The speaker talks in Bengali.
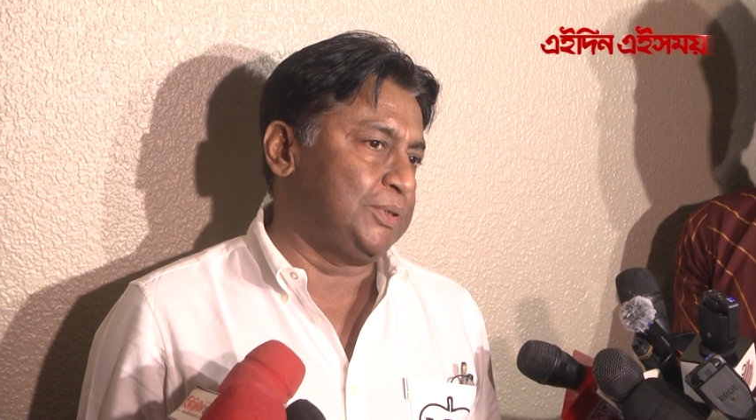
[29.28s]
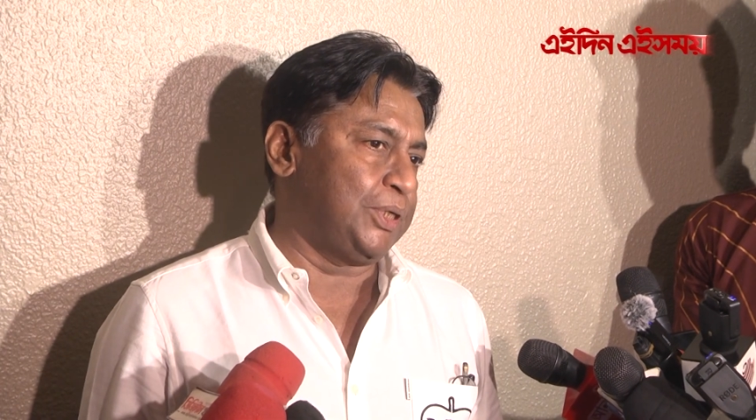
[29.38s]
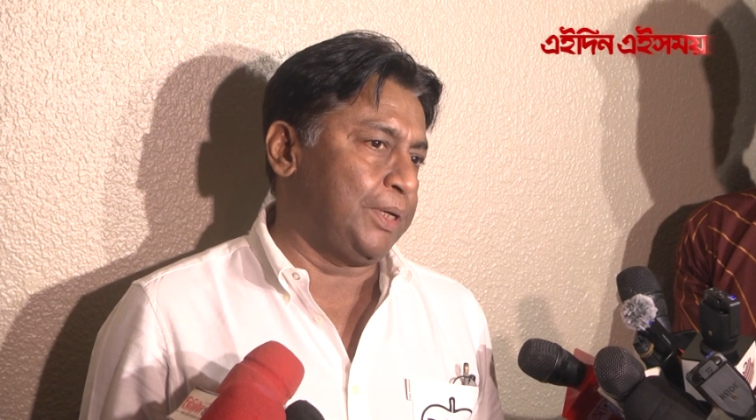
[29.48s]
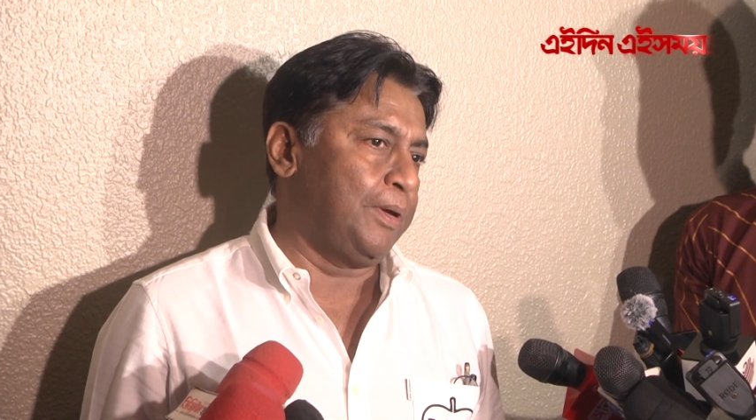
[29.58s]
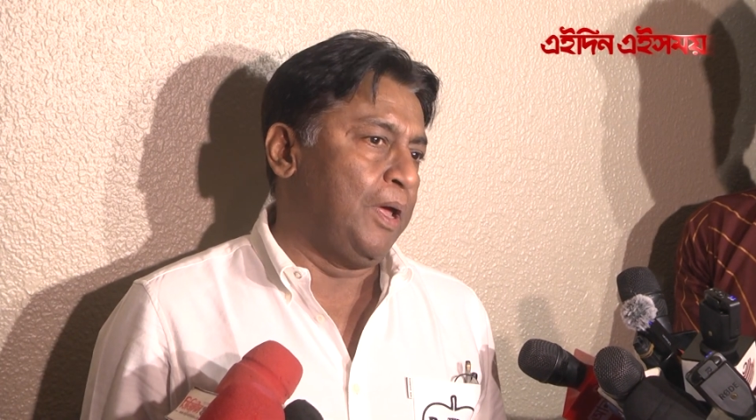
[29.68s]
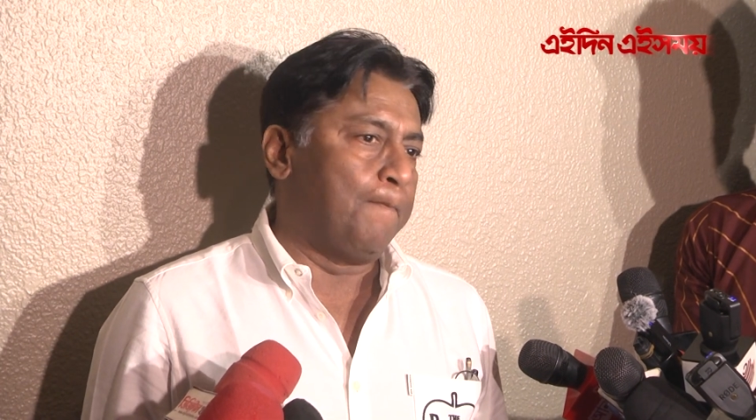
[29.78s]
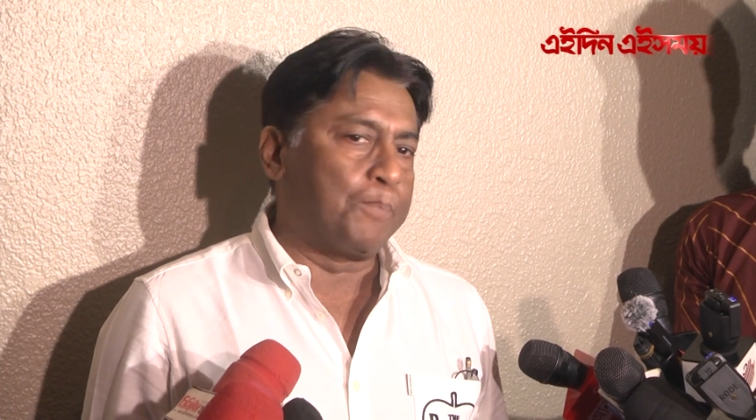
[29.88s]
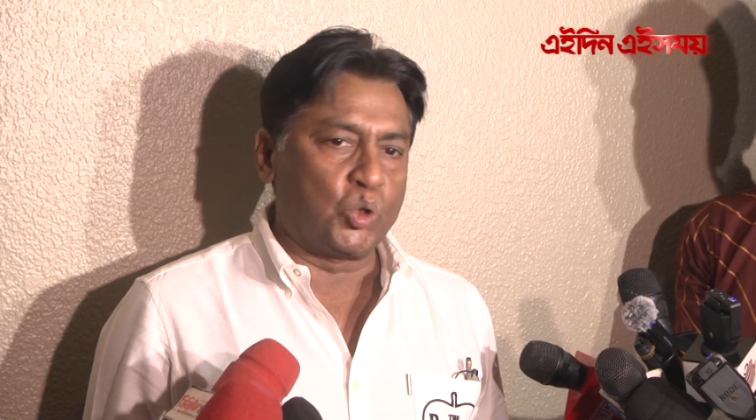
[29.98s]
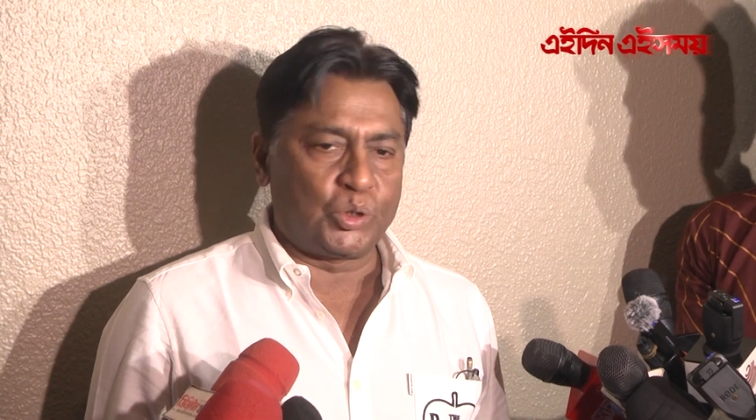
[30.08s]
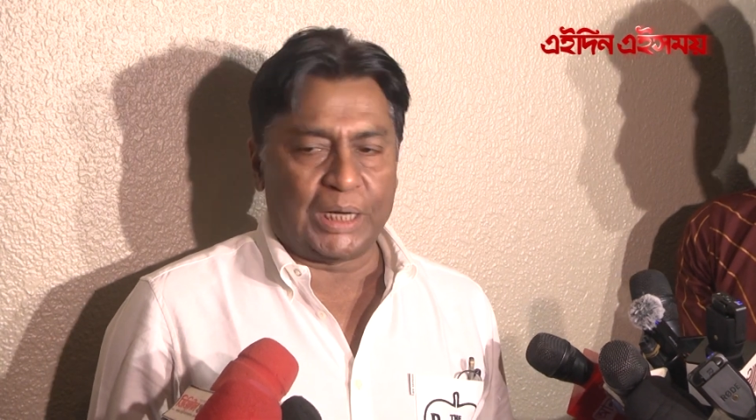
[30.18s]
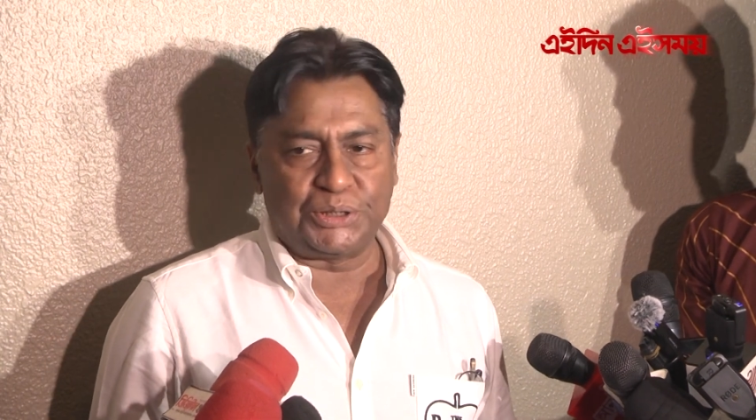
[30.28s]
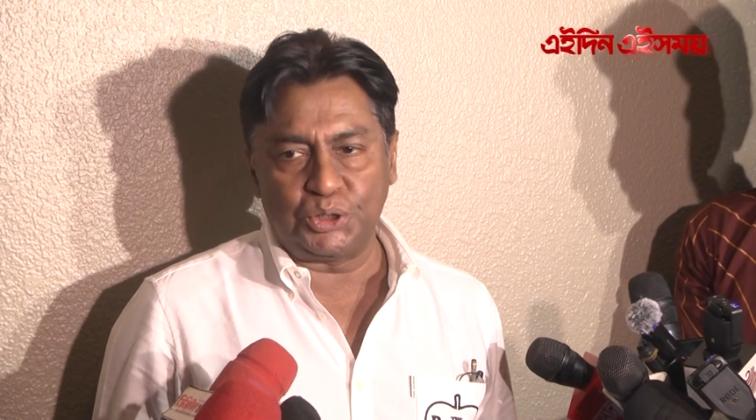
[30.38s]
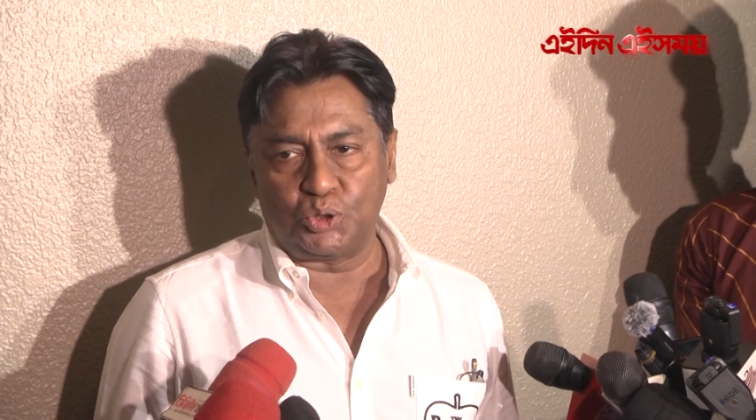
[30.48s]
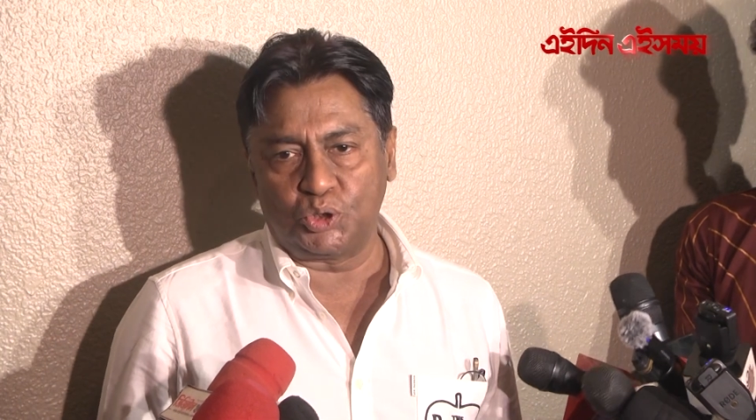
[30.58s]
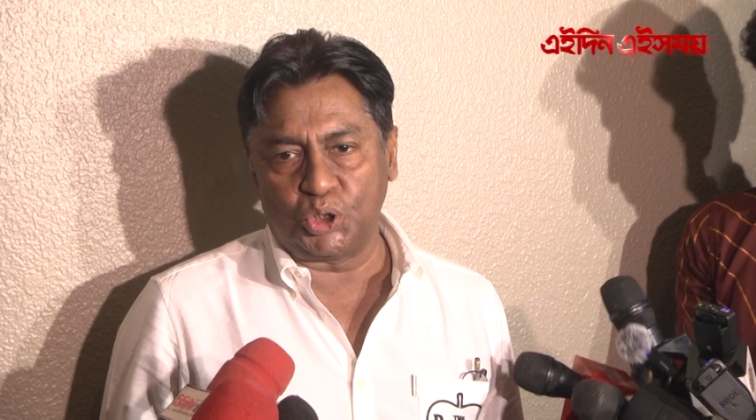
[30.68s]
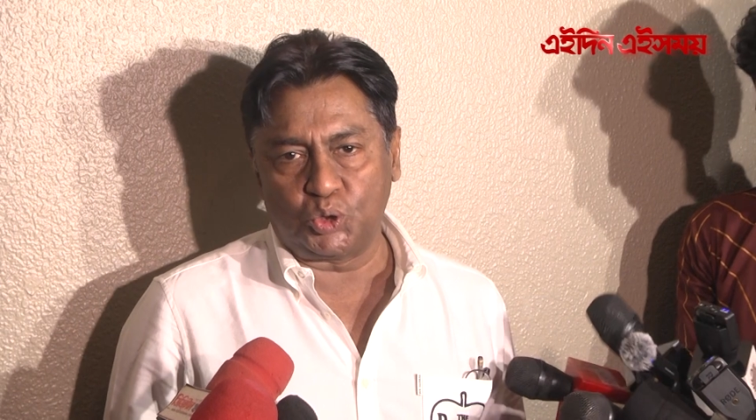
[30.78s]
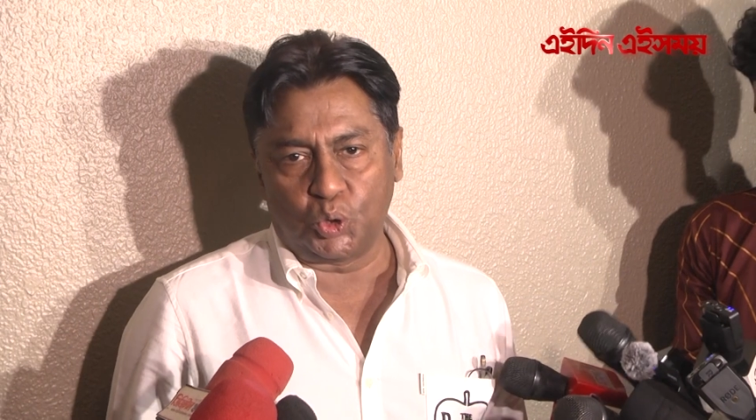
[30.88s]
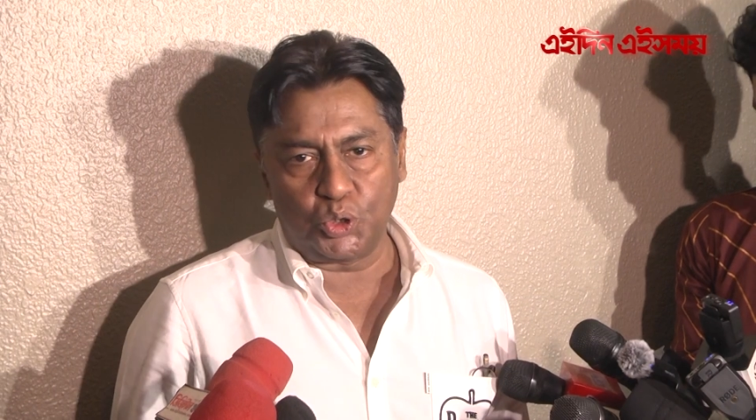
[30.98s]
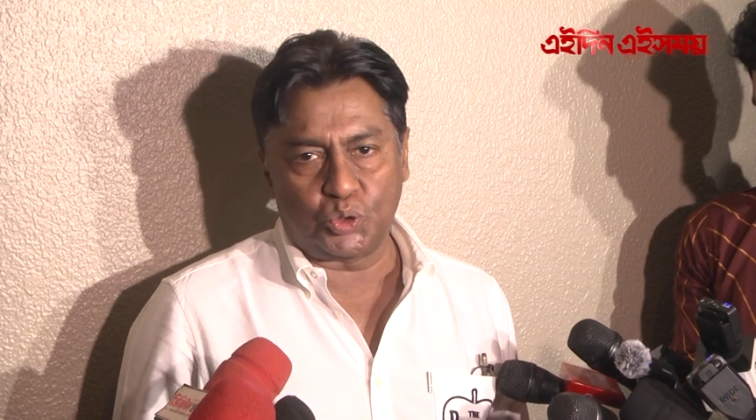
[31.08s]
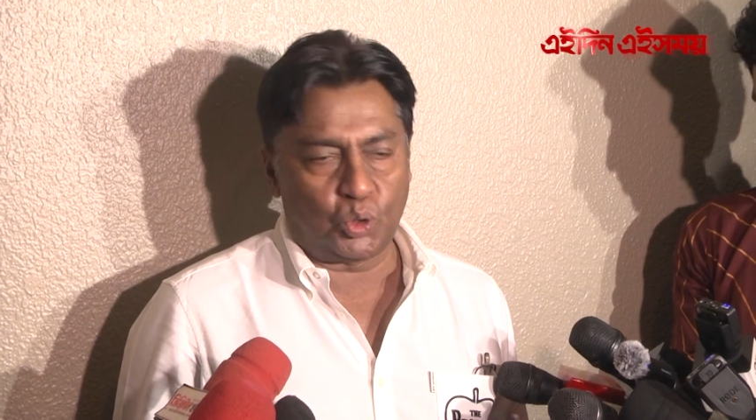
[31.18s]
যে প্রত্যাশিত যে
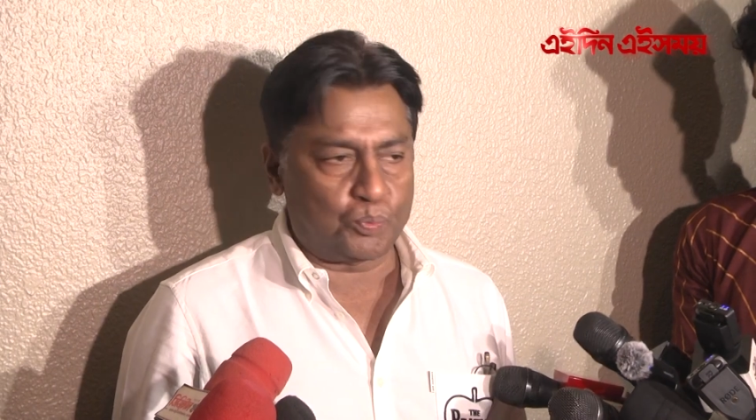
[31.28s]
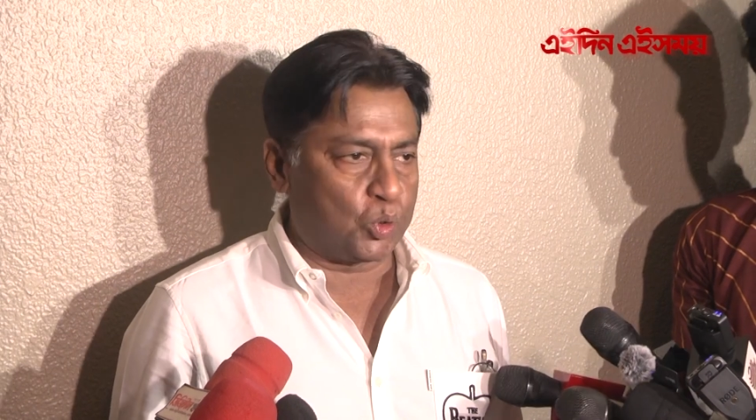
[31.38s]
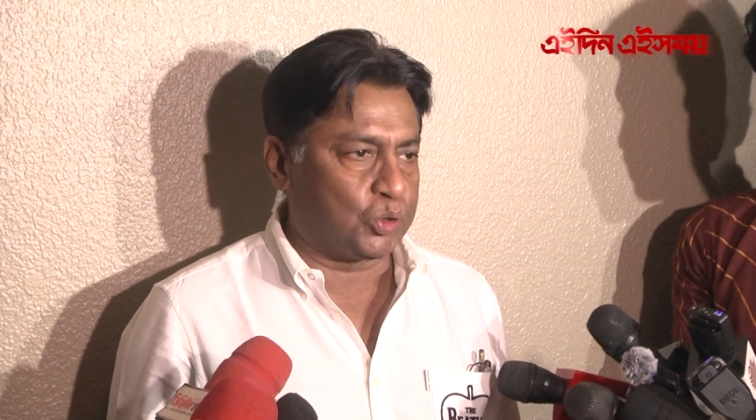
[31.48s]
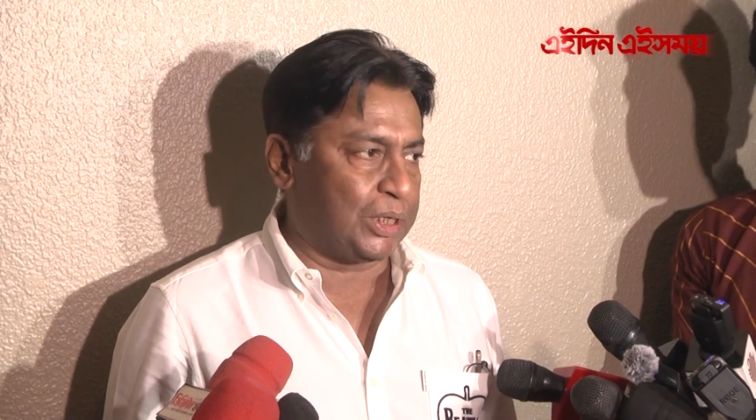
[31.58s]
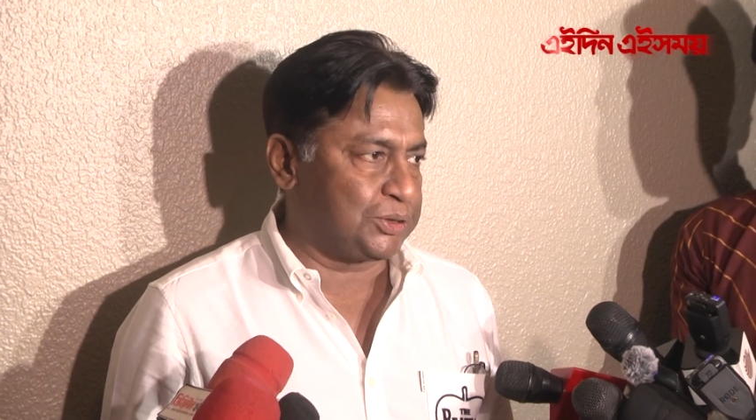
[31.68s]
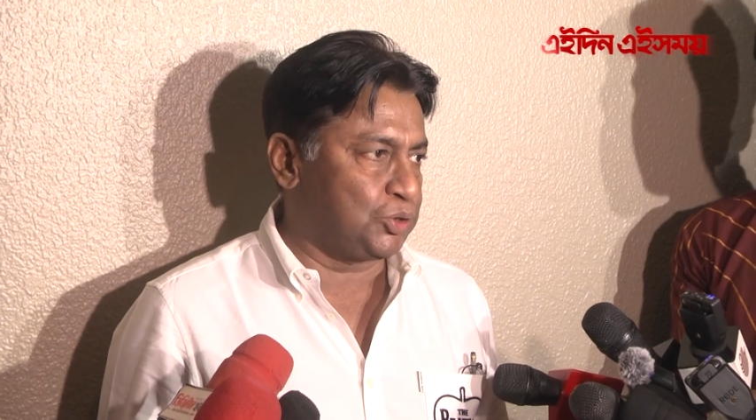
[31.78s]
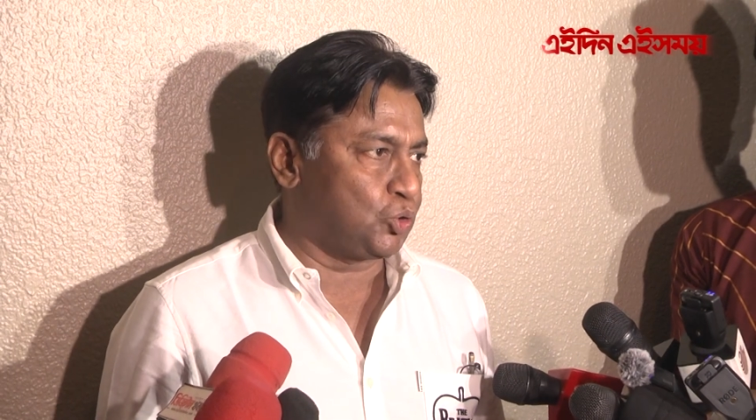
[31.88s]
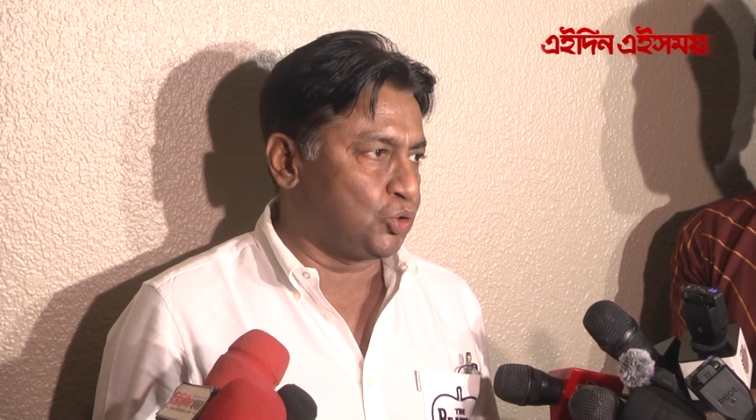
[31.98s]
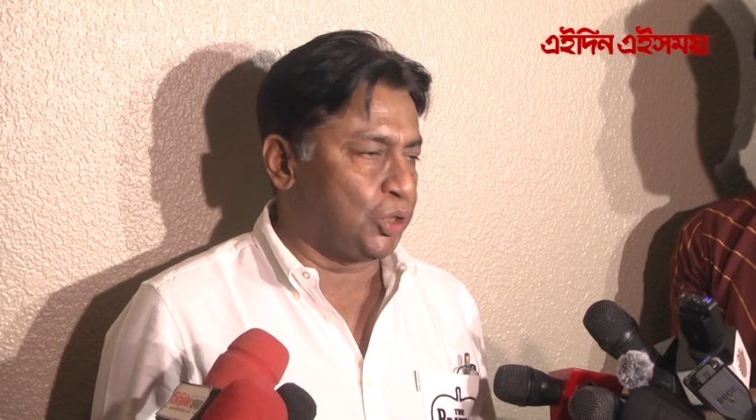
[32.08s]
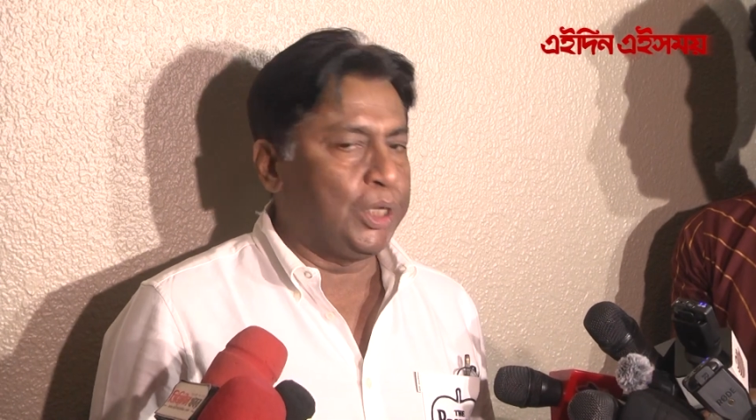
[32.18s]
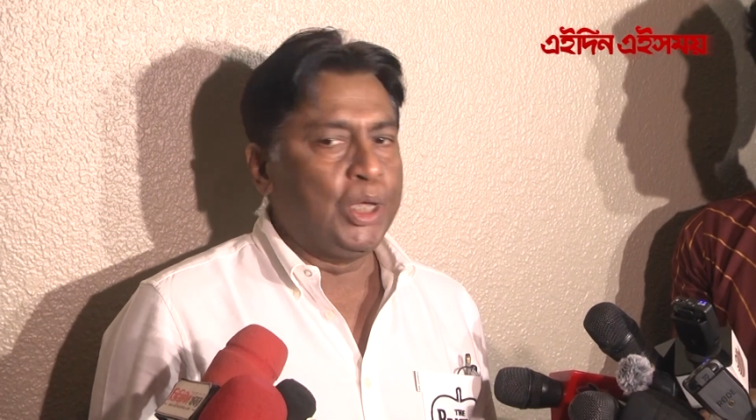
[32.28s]
চরিত্র প্রত্যাশিত যে